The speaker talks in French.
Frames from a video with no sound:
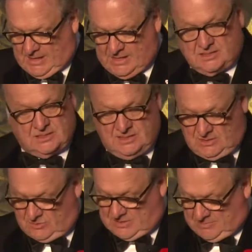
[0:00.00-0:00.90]

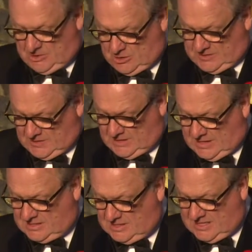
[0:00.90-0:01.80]
ainsi qu'une
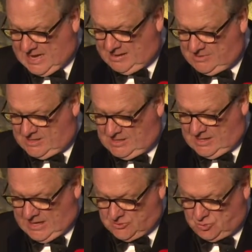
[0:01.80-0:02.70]
habileté indéniable
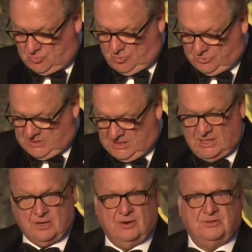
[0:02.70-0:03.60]
à
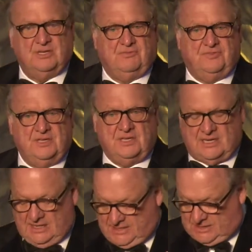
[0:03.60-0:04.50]
surmonter un défi
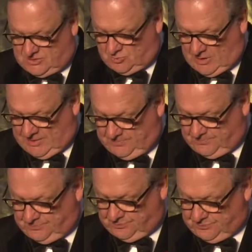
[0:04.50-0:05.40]
quel qu'il soit.
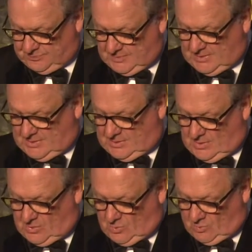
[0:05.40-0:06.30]

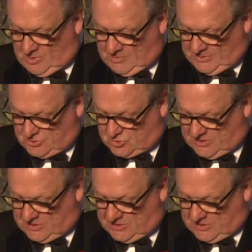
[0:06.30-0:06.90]
Au moment de